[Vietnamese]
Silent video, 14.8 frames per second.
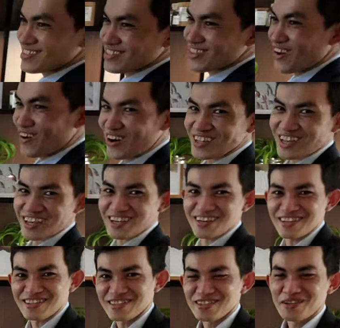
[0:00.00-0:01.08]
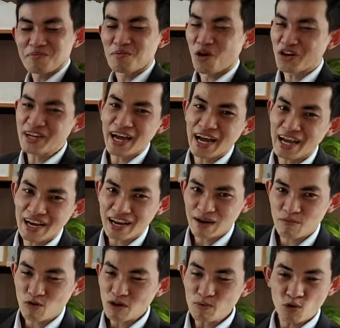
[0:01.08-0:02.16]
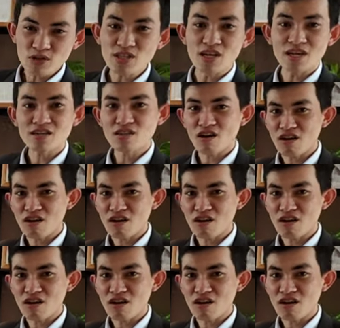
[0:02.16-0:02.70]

nhỏ tại gia đình mỗi ngày là một cái buổi tiệc